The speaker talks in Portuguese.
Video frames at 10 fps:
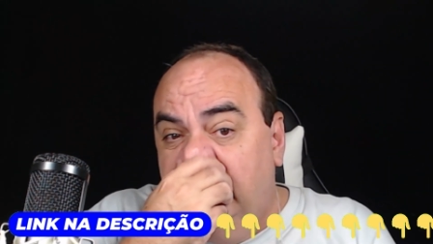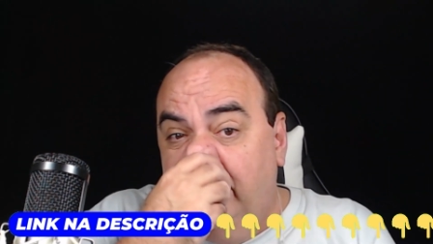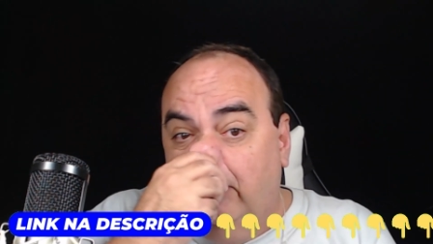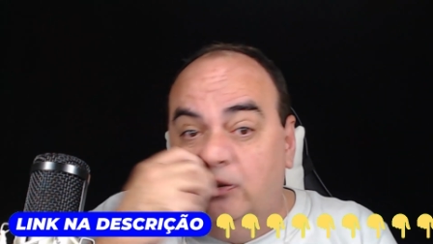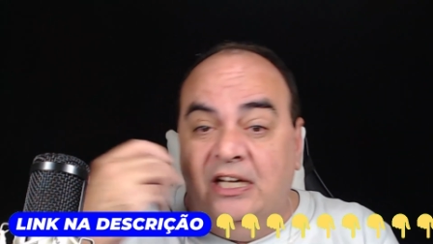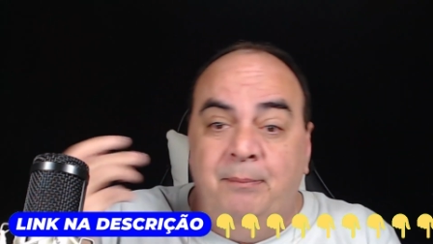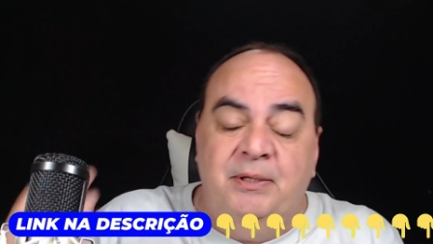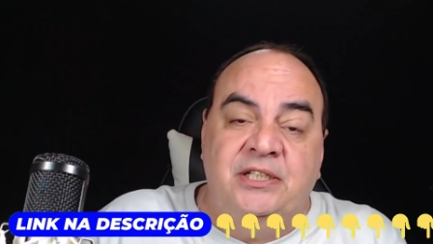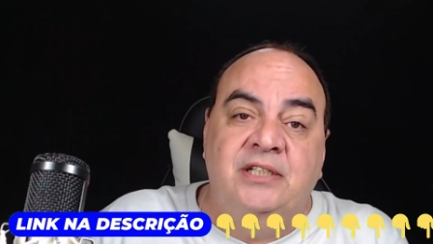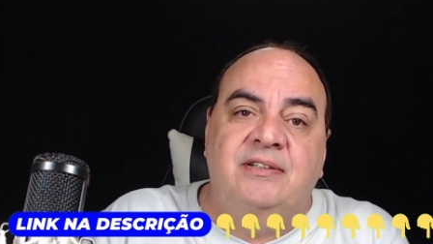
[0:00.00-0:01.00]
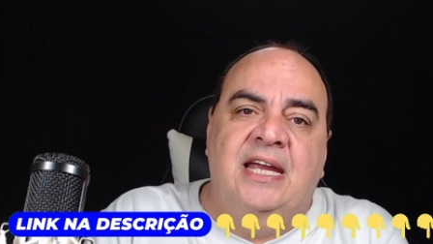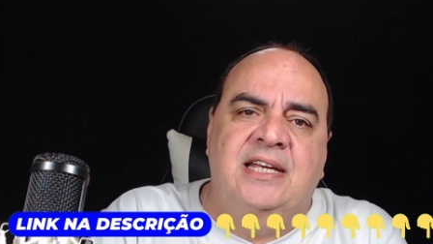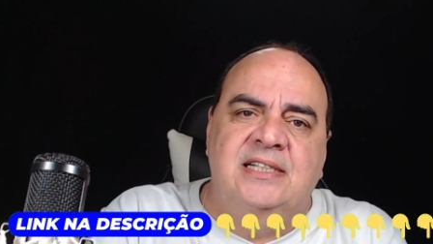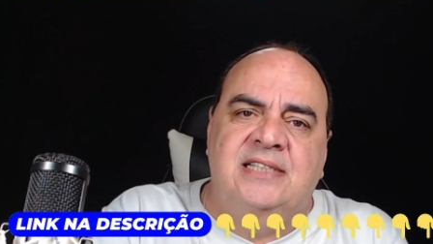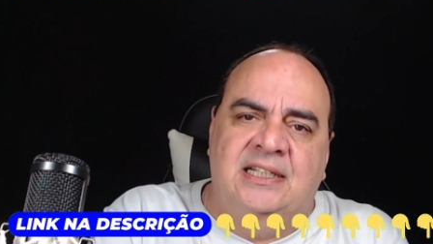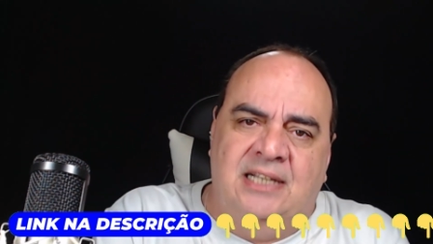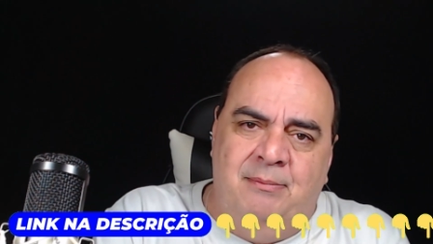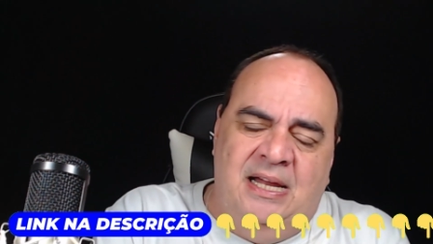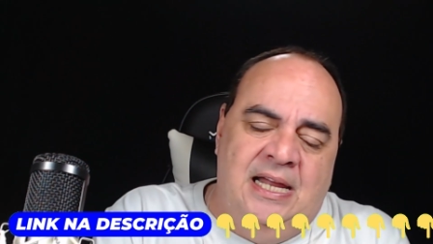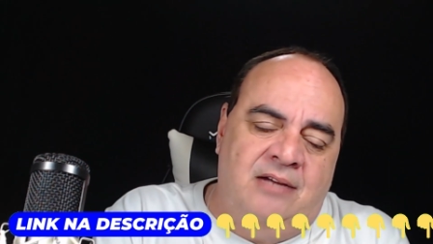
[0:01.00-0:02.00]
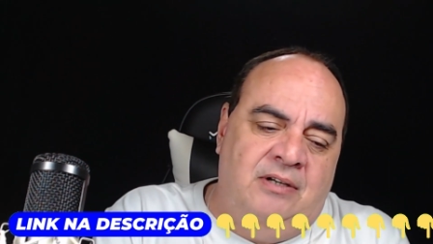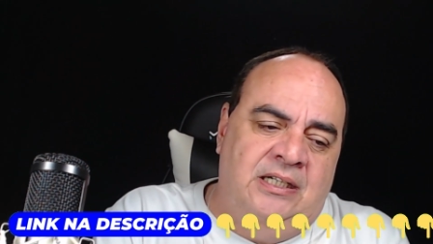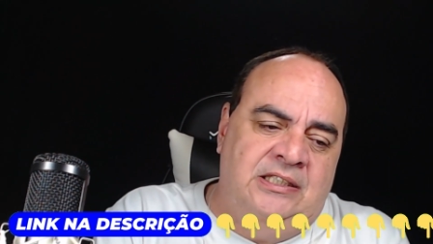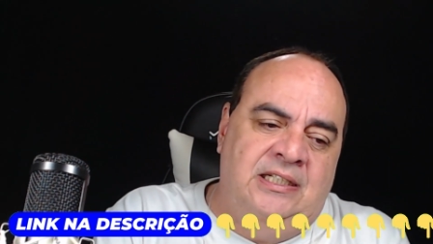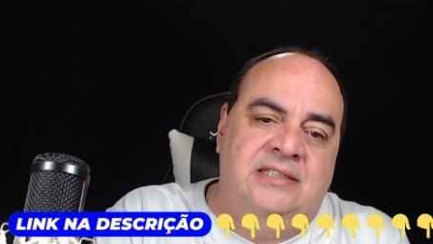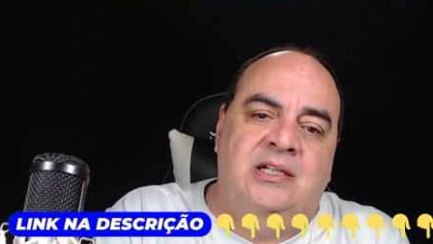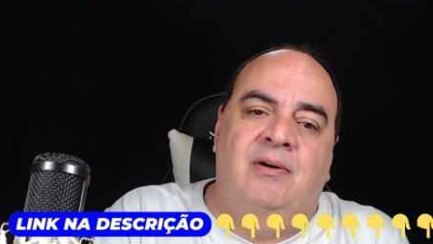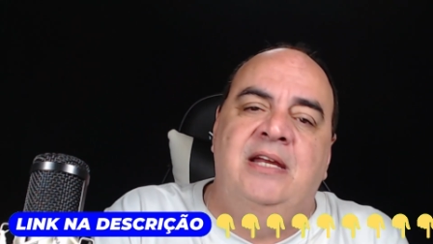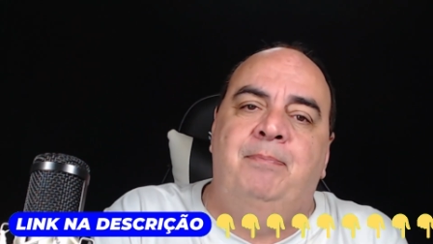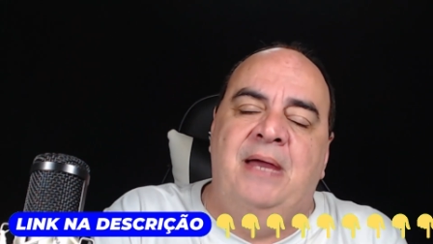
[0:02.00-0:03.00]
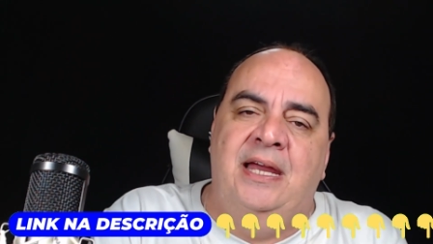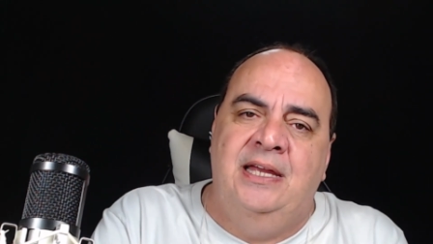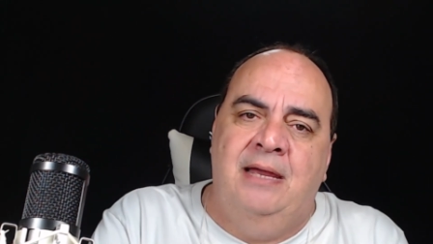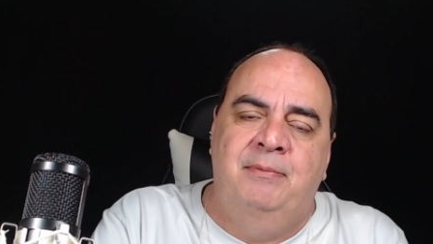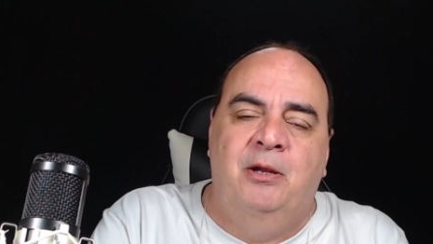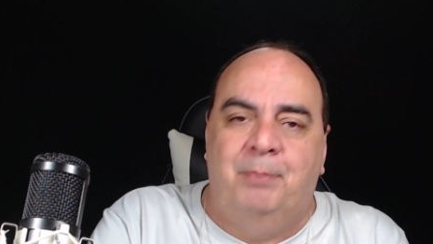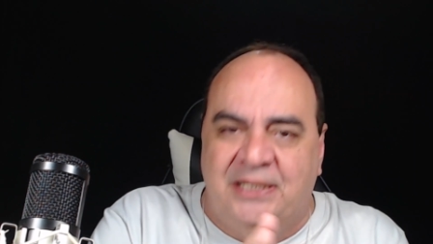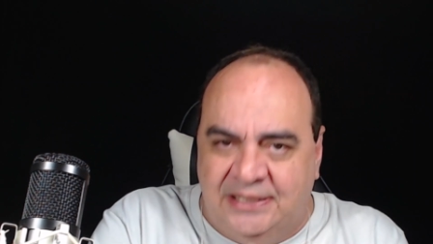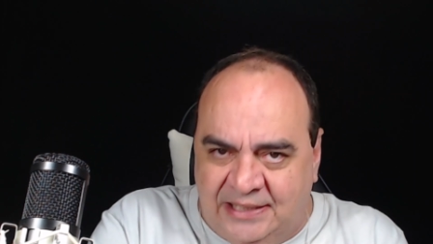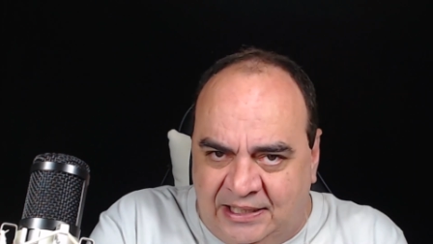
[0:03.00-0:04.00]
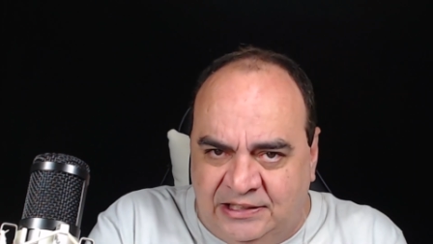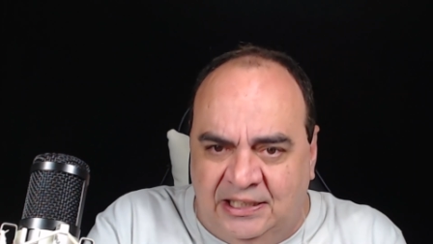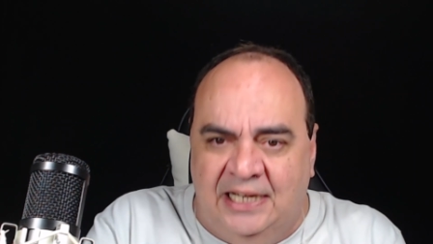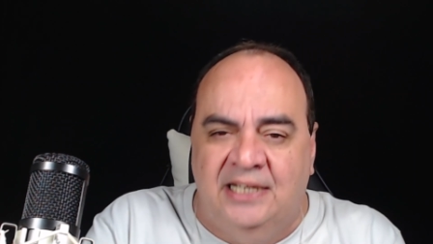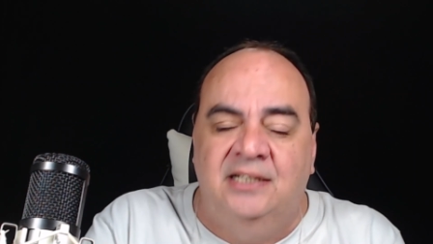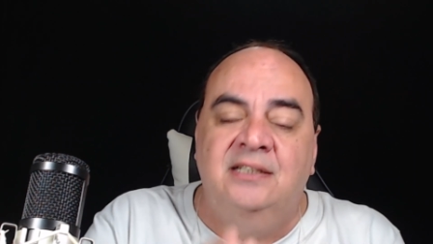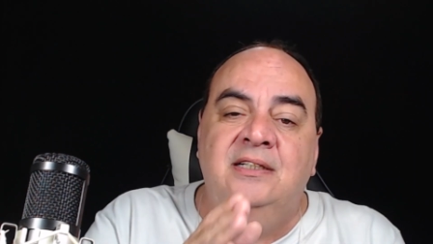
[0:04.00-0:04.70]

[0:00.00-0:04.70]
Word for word: E volto a repetir, quem quiser trabalhar com a extensão AIPRM não precisa retirá-la. Né?